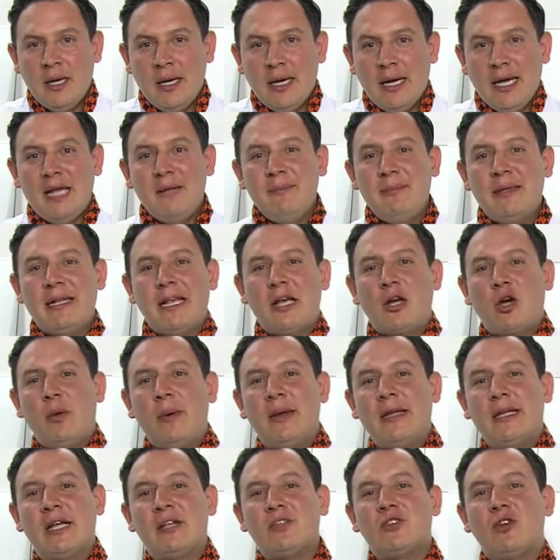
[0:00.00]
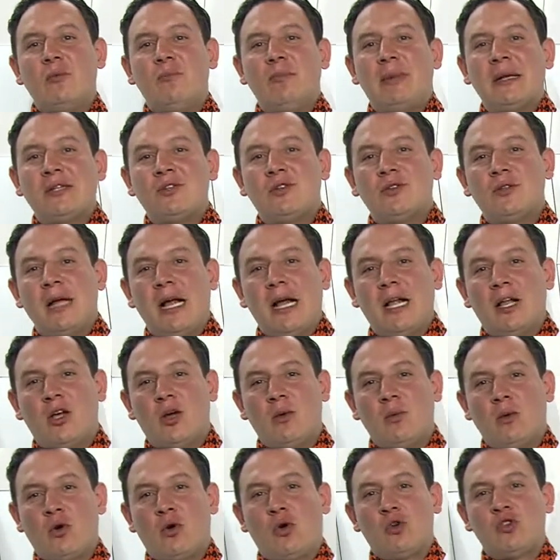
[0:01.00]
Es mi recomendación personal
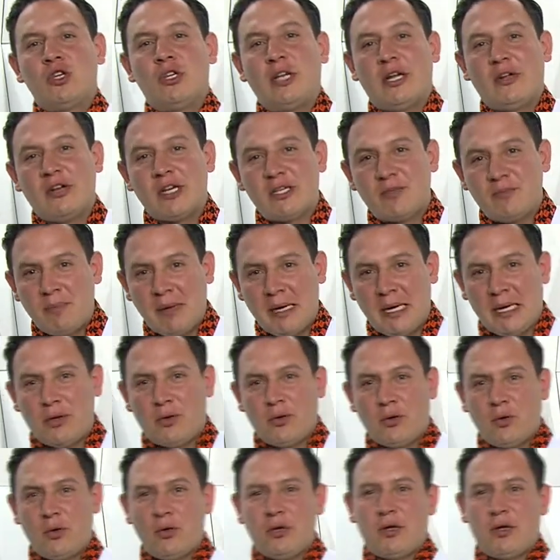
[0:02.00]
como cocinero experto